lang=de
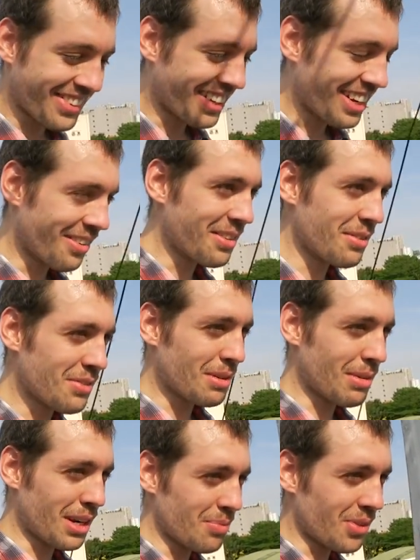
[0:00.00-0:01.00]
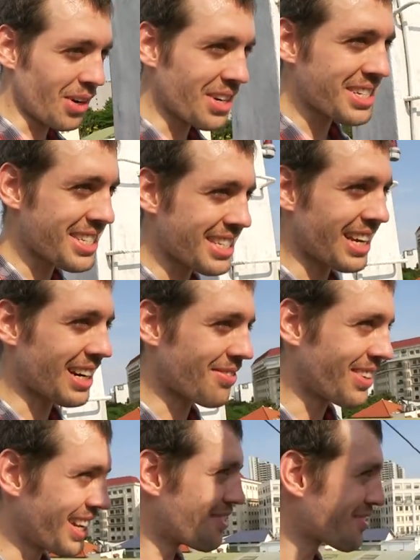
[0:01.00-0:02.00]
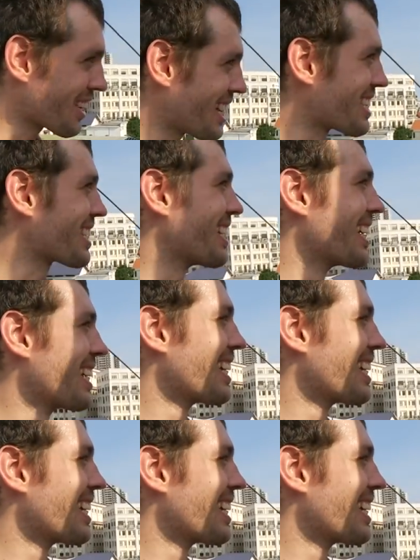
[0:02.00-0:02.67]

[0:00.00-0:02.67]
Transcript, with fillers: Für eine, wie man im Deutschen sagt, meine Fresse!